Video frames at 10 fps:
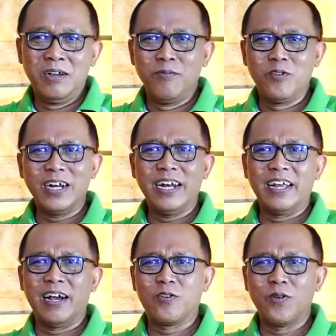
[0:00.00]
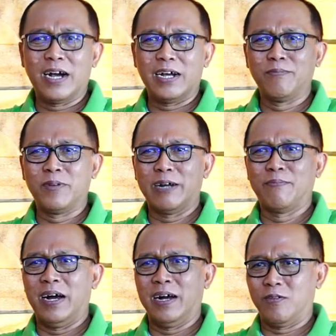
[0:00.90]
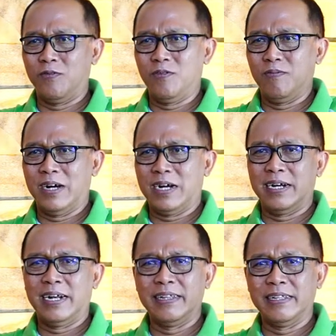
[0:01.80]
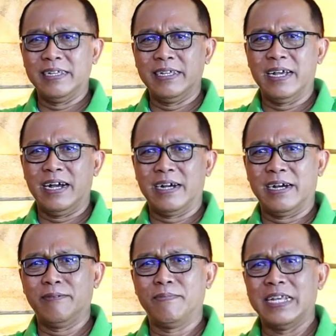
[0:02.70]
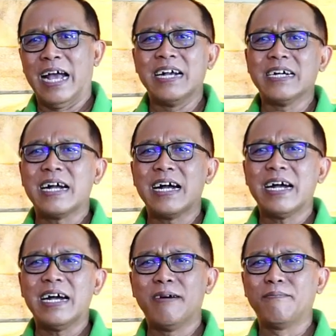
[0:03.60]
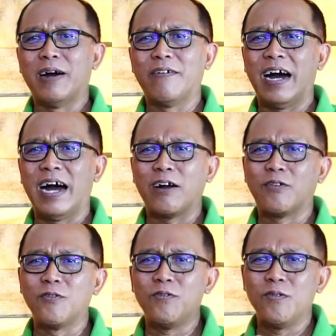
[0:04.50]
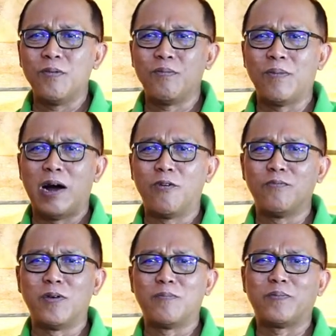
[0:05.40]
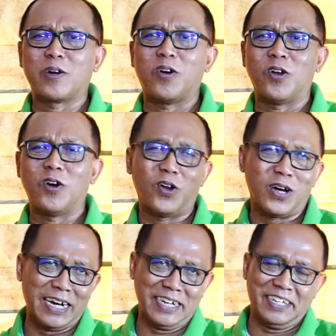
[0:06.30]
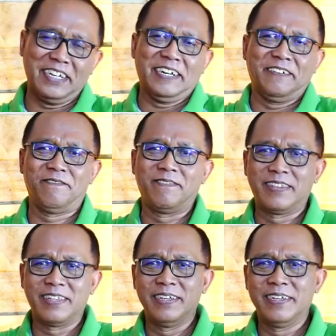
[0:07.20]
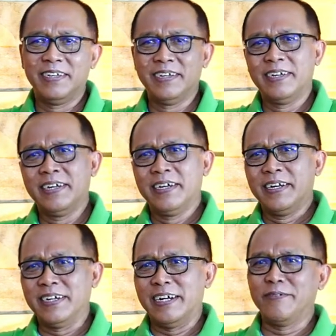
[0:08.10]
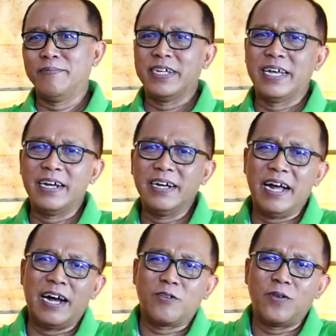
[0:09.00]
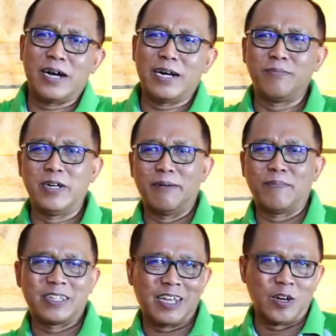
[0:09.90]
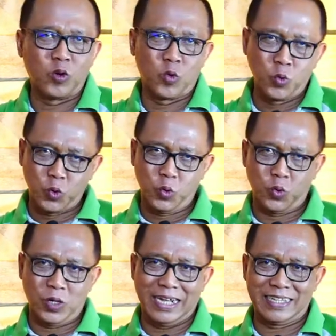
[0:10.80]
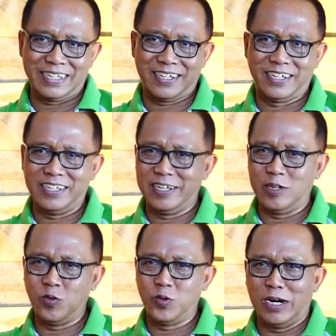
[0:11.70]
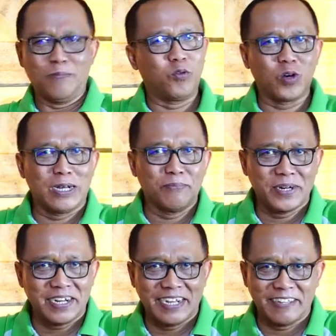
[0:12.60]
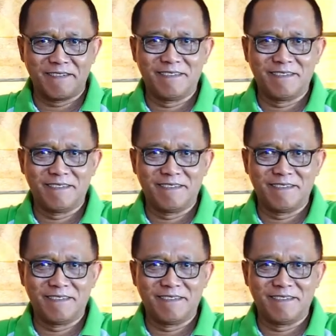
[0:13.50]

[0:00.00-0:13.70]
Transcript: Mungkin ayahku akan meraba aku, maka nanti ia akan menyangka bahwa aku mau memperolok-olokkan dia. Dengan demikian, aku akan mendapatkan kutuk atas diriku dan bukan berkat.